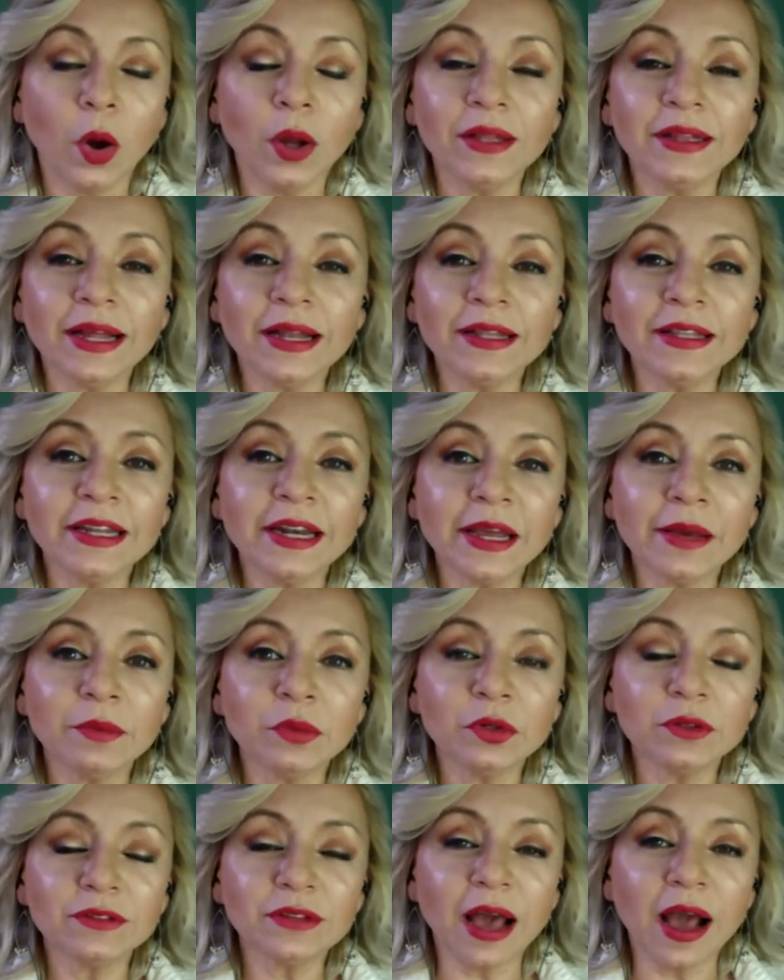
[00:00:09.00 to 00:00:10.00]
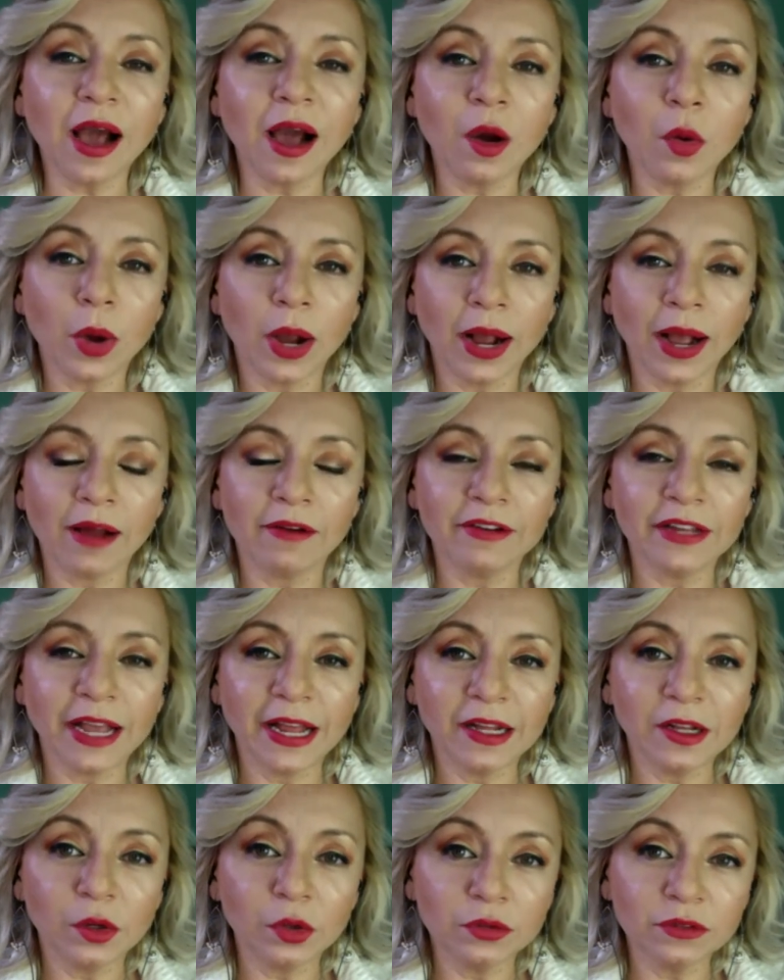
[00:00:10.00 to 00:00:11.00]
Hoy tendremos a Juan
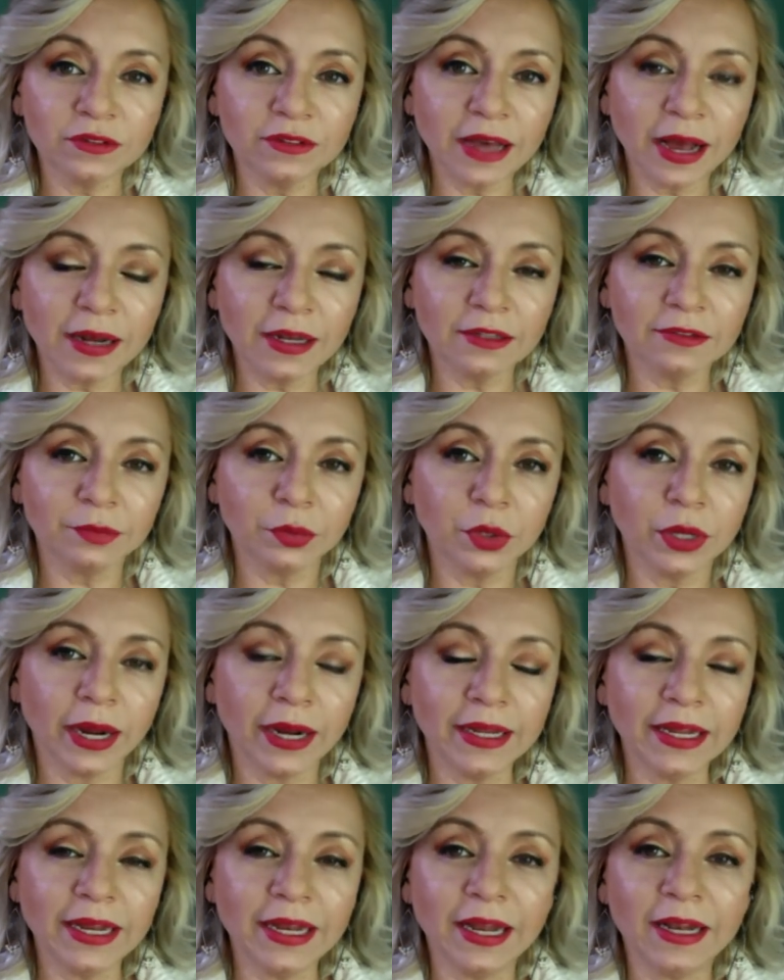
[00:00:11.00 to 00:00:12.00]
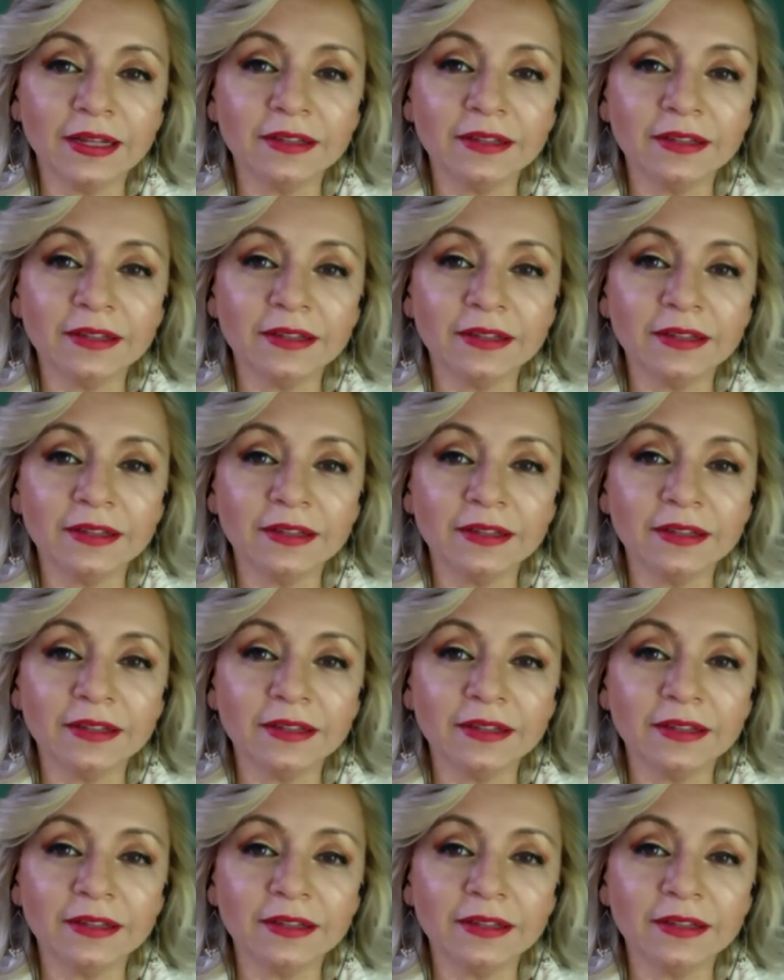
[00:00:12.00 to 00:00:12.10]
Gabriel González Pulgarín,